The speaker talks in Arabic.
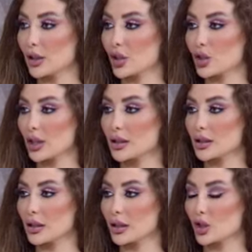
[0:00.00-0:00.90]
درجات
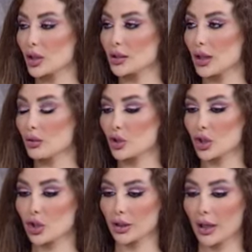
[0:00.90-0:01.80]
آه، شد الوجه
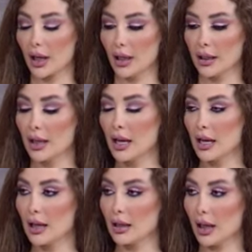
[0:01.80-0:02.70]
الجراحي
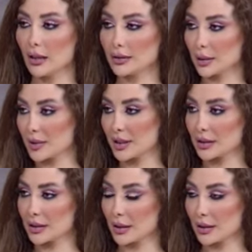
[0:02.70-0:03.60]
آه، حضرتك
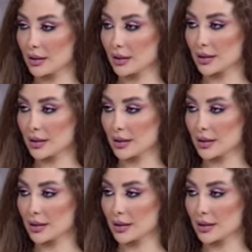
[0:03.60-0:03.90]
آه،